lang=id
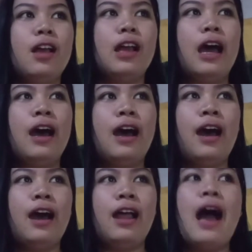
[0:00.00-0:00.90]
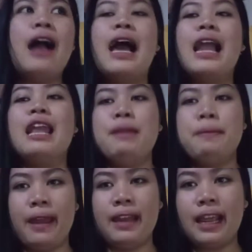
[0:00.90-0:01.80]
Uh, agak lebih
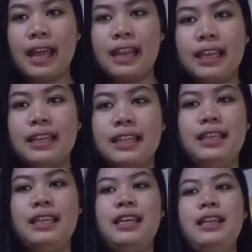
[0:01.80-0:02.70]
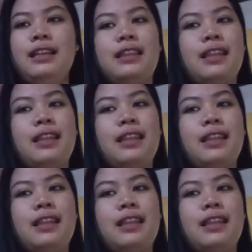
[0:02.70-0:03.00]
pendek dari ini,